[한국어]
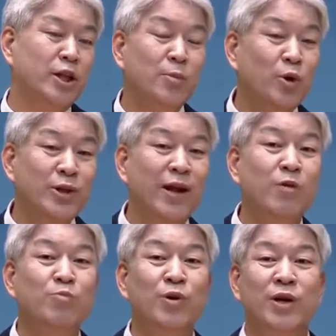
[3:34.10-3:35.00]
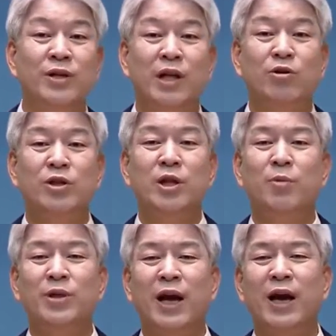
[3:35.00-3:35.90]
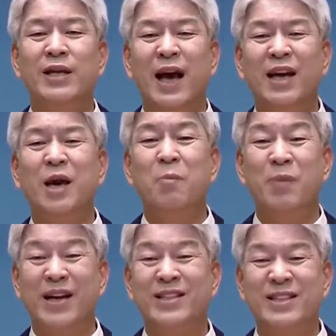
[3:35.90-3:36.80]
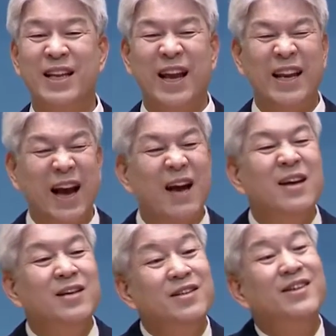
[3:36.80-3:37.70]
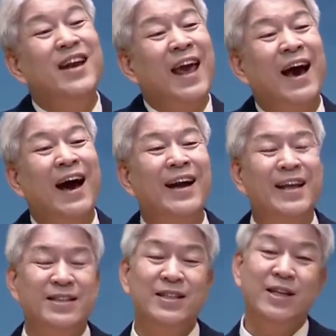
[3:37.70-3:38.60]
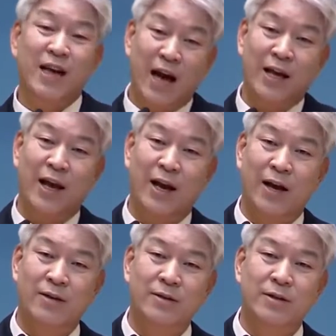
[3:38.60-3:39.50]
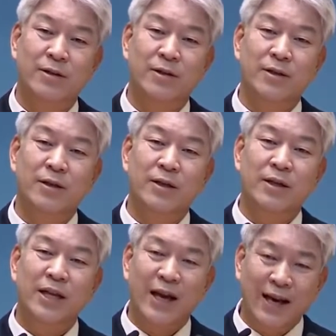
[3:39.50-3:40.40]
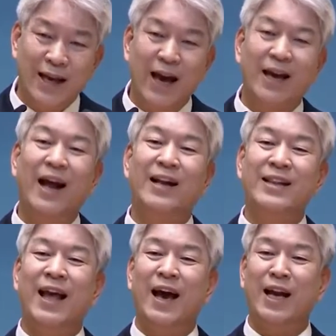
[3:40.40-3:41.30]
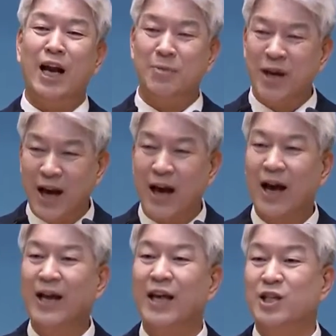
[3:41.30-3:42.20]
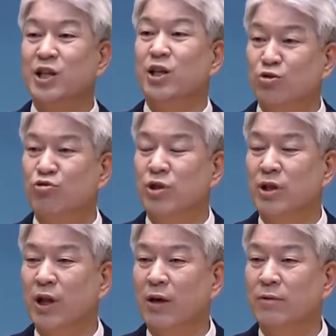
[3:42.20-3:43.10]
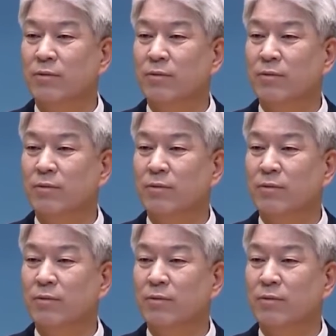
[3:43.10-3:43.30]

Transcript: 디모데를 불렀 때도 디모데가 약해 빠졌으니까 네가 은혜 안에서 강해라. 네가 약할 때 하나님이 강하게 지켜주신다.